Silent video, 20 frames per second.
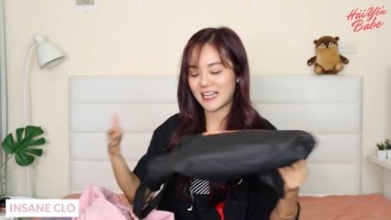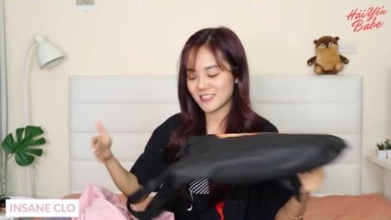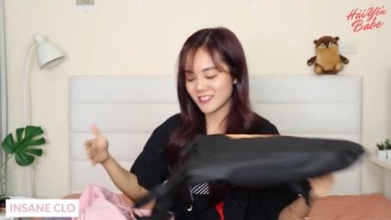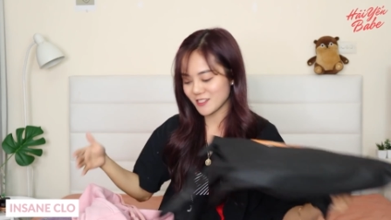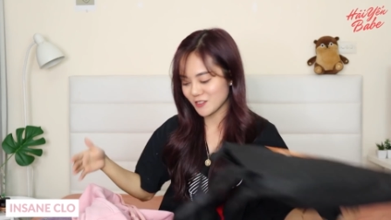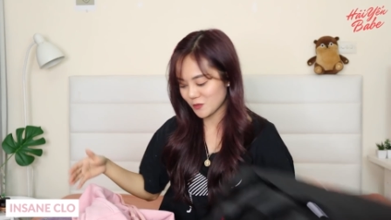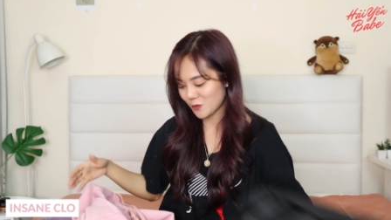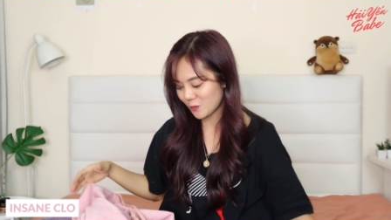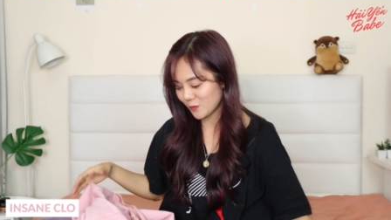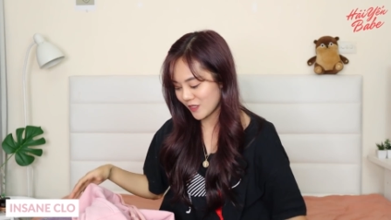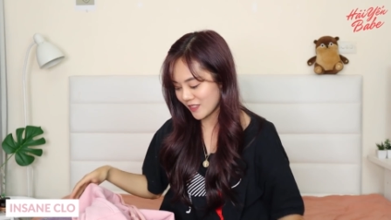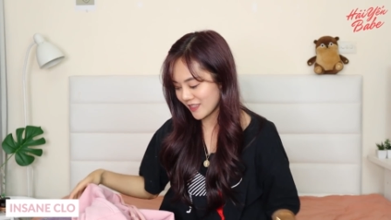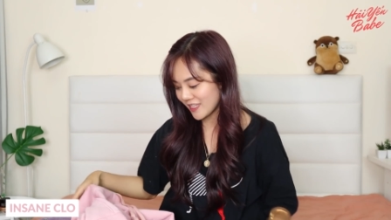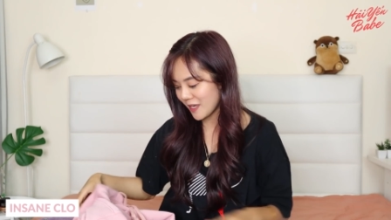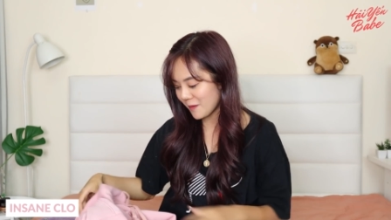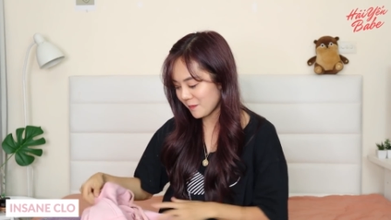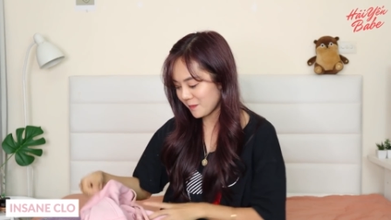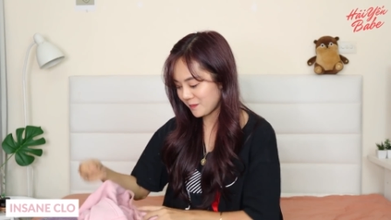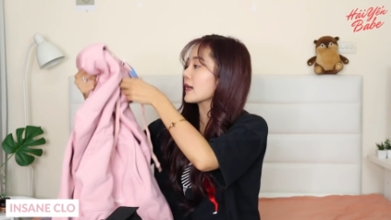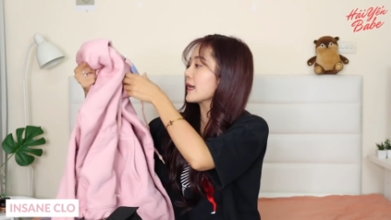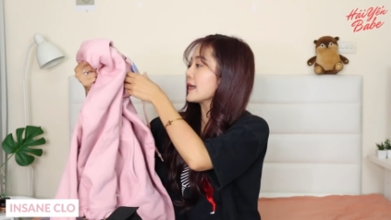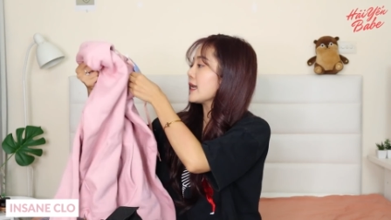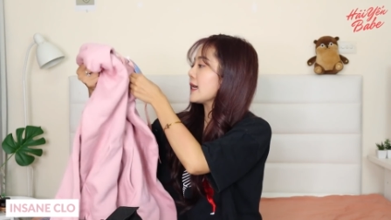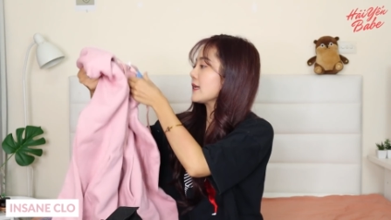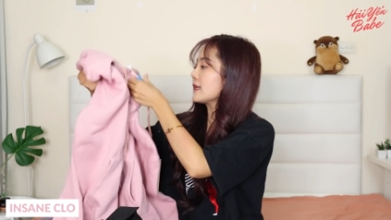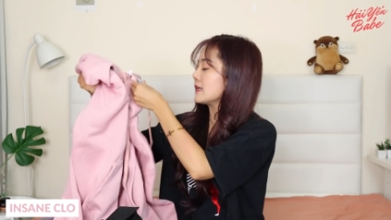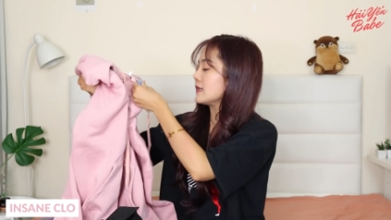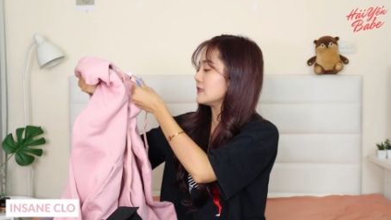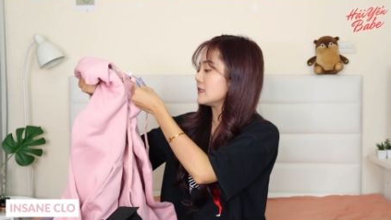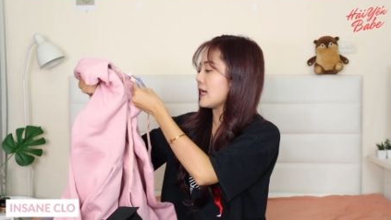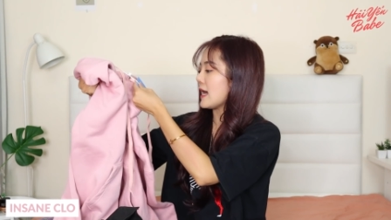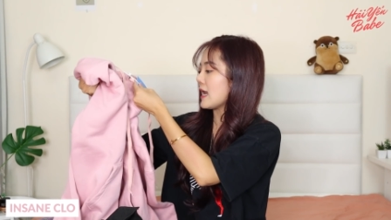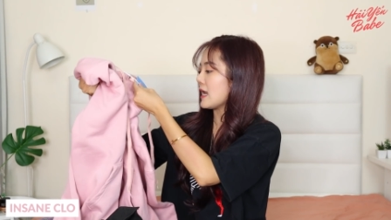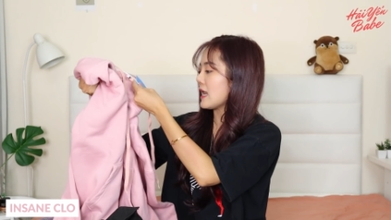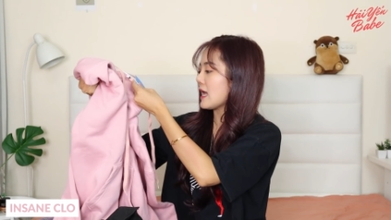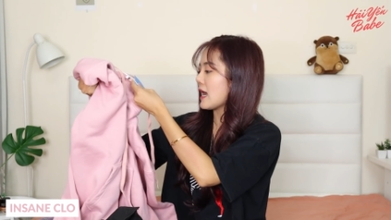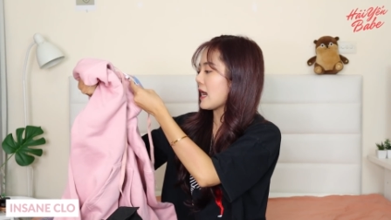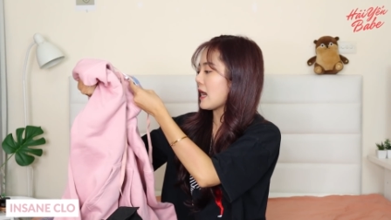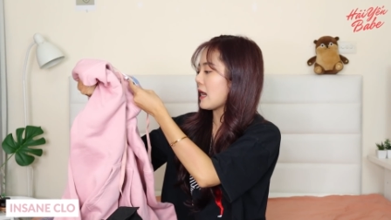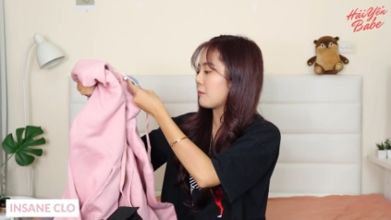tái sử dụng được tiếp cái này thì giá
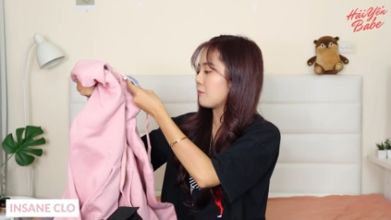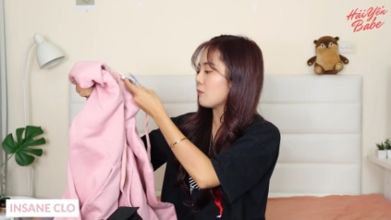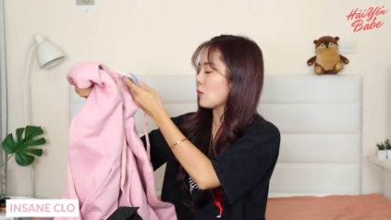là